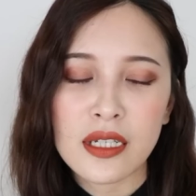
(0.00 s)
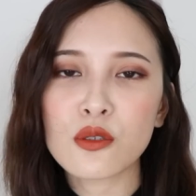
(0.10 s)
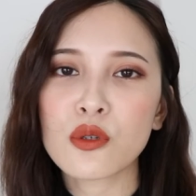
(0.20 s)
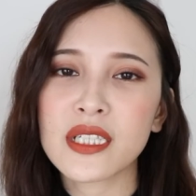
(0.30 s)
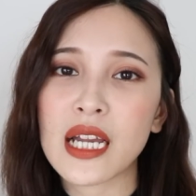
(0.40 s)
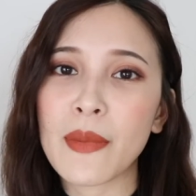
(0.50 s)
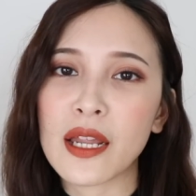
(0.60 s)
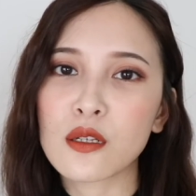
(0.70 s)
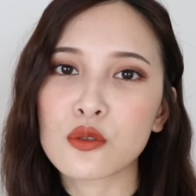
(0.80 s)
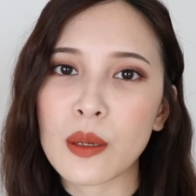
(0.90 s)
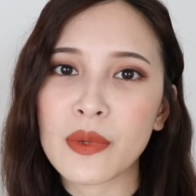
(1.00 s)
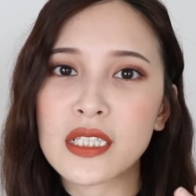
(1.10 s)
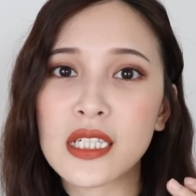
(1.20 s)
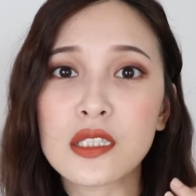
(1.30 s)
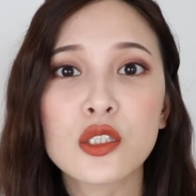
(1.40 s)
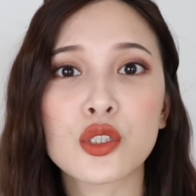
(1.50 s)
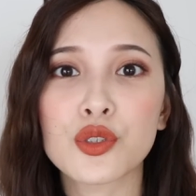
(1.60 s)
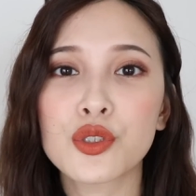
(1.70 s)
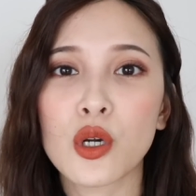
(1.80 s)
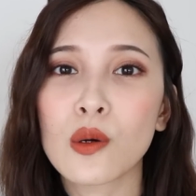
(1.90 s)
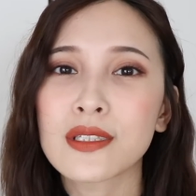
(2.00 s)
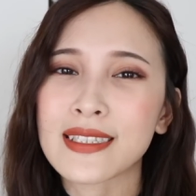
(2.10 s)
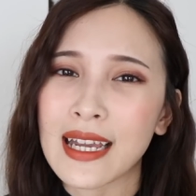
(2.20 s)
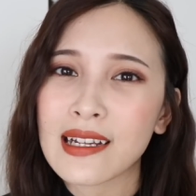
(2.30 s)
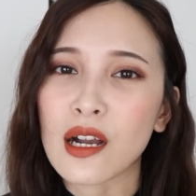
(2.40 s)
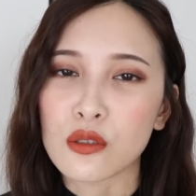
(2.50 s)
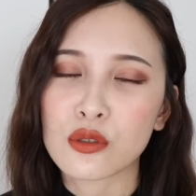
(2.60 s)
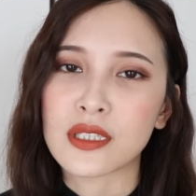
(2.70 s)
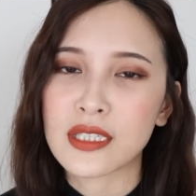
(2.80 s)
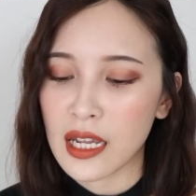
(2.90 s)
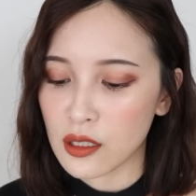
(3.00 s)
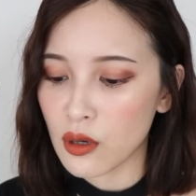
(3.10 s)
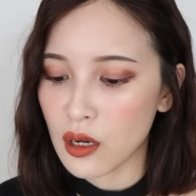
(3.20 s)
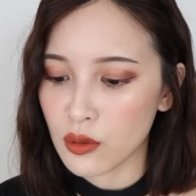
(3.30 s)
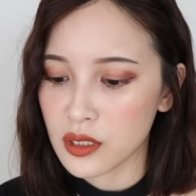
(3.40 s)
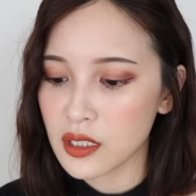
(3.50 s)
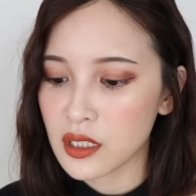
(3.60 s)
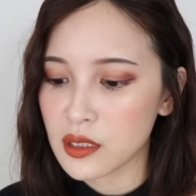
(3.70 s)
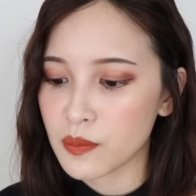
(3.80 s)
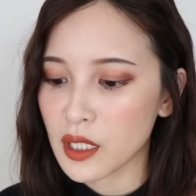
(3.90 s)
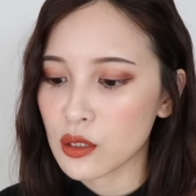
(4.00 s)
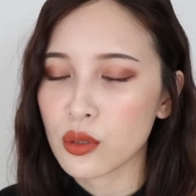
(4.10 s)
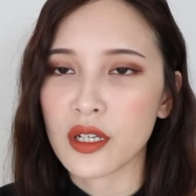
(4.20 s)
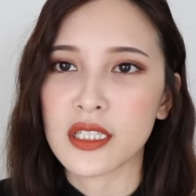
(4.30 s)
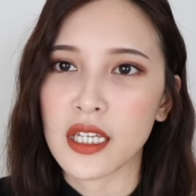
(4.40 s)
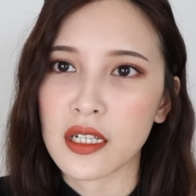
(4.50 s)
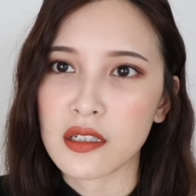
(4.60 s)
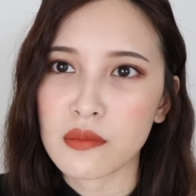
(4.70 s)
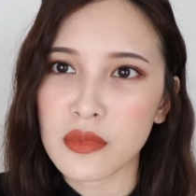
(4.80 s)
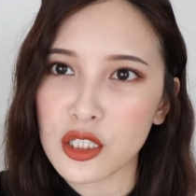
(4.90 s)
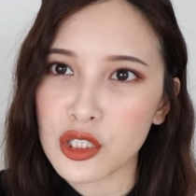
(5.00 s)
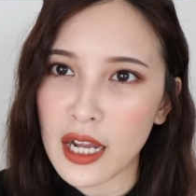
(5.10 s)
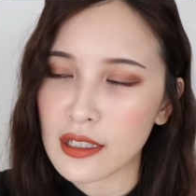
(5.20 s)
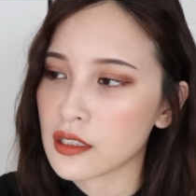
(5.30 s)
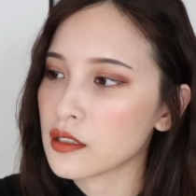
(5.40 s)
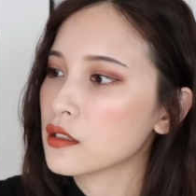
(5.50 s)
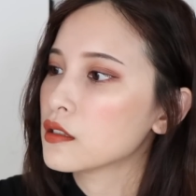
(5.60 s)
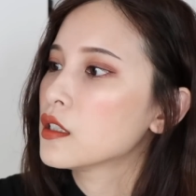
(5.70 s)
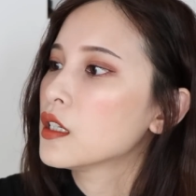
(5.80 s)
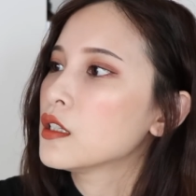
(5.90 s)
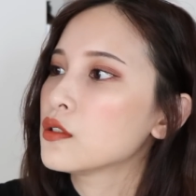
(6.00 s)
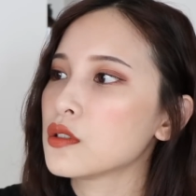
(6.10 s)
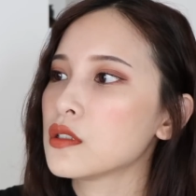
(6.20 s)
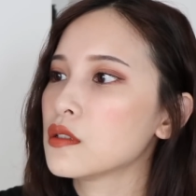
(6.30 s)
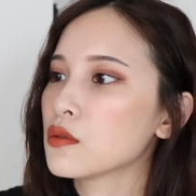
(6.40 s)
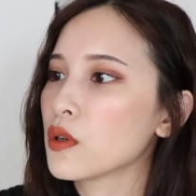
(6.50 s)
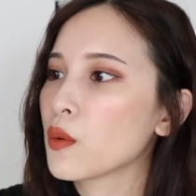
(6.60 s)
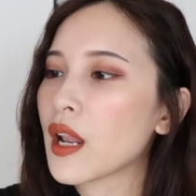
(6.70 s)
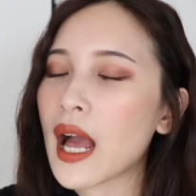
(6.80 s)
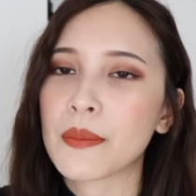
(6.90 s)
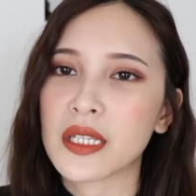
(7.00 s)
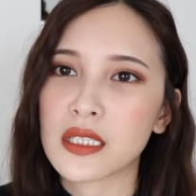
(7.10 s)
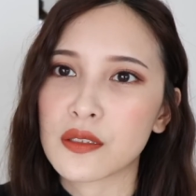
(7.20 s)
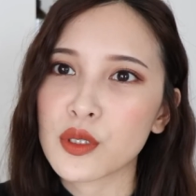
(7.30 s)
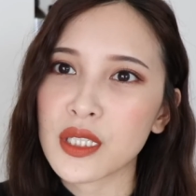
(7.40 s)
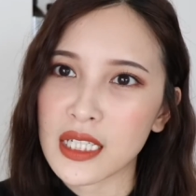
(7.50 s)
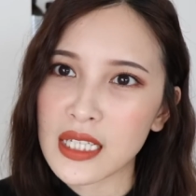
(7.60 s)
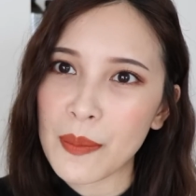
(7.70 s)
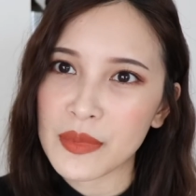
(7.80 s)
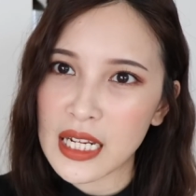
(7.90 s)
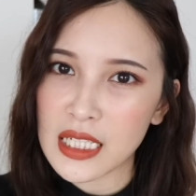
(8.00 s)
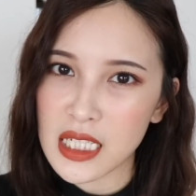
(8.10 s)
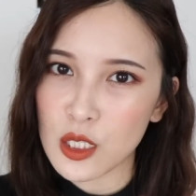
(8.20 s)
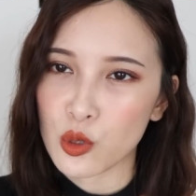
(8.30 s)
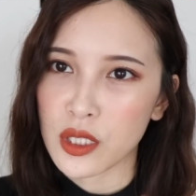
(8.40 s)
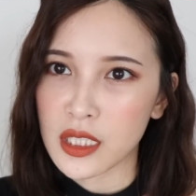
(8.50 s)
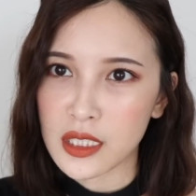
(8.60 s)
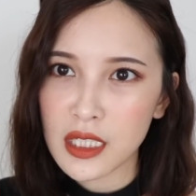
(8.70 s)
那如果你想买那种专门卸持久或是难搞唇彩的话，我真的是比较推这个 Misha 的，就是我也忘了它名字，就是也是他们家的卸唇液。